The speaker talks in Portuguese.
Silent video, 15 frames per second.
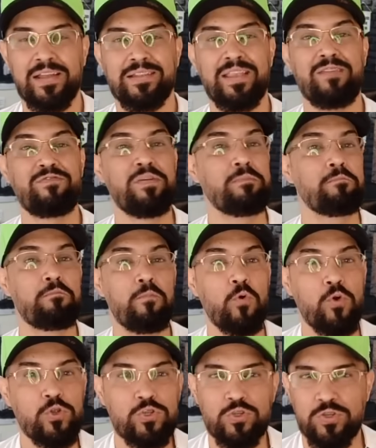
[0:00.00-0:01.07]
teve
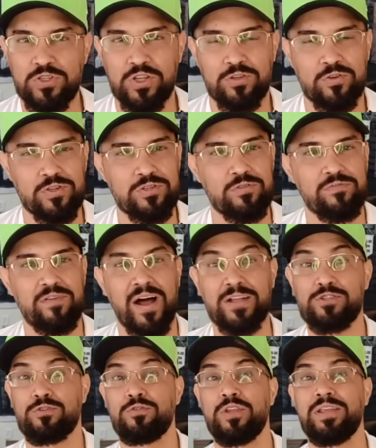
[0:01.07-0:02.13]
muitos torcedores do Vasco